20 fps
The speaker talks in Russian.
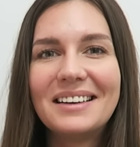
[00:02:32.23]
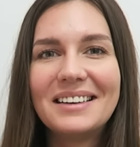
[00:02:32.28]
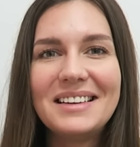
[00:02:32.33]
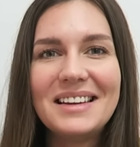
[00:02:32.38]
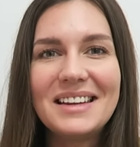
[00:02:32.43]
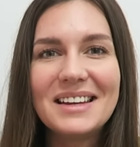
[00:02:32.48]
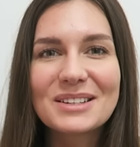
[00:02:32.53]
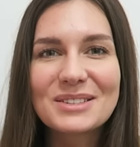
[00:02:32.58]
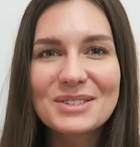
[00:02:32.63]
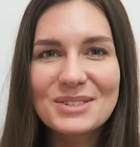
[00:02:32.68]

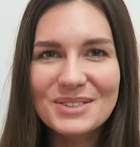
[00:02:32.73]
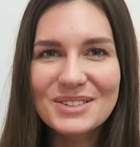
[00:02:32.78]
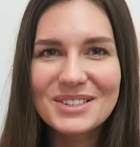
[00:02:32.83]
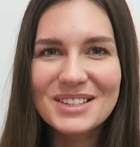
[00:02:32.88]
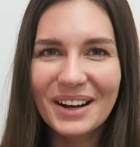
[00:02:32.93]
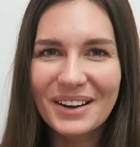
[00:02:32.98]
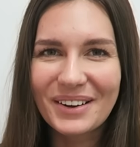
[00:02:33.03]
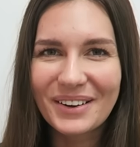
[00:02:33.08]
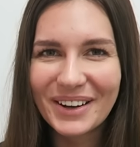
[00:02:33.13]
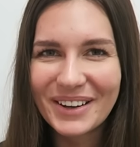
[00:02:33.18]
Lexus
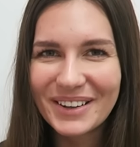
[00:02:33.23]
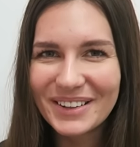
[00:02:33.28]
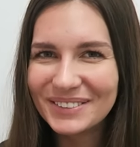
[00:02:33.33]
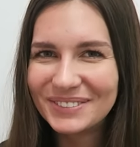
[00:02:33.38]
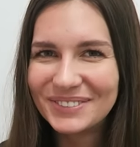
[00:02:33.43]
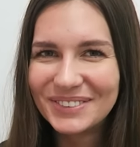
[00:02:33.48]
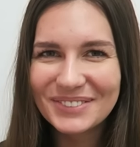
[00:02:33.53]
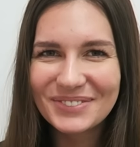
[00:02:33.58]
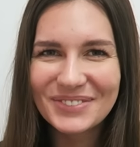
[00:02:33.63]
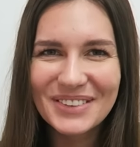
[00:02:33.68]

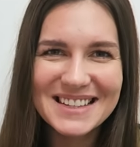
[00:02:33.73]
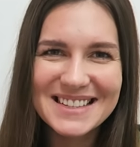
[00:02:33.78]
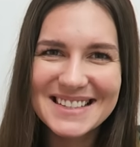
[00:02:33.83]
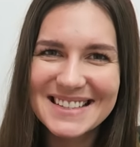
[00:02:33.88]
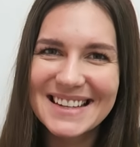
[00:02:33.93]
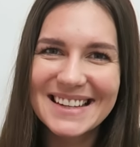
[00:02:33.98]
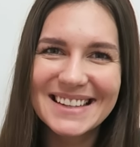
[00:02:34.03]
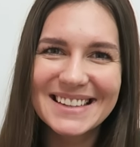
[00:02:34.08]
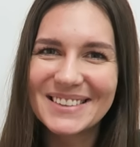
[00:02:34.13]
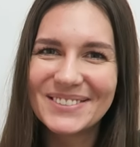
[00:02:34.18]
какой-нибудь
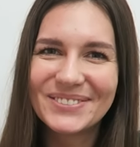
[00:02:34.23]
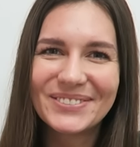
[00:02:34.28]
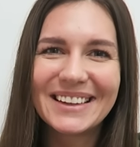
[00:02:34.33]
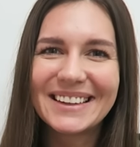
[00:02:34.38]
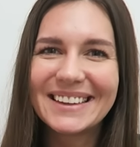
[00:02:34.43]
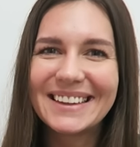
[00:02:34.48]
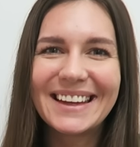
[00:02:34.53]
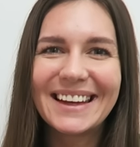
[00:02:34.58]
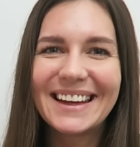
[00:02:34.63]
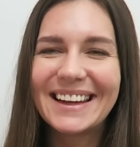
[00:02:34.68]
последней
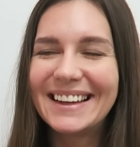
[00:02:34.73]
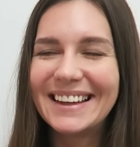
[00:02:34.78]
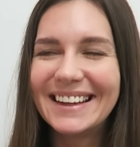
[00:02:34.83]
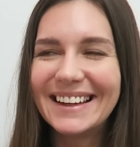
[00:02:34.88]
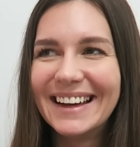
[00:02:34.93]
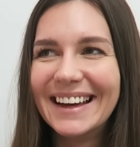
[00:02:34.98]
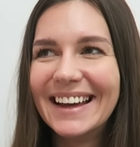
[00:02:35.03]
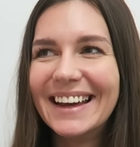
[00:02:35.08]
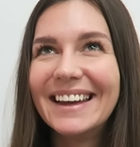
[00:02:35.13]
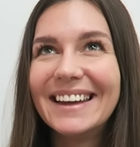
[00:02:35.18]

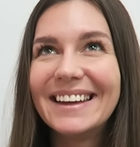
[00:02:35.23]
модели,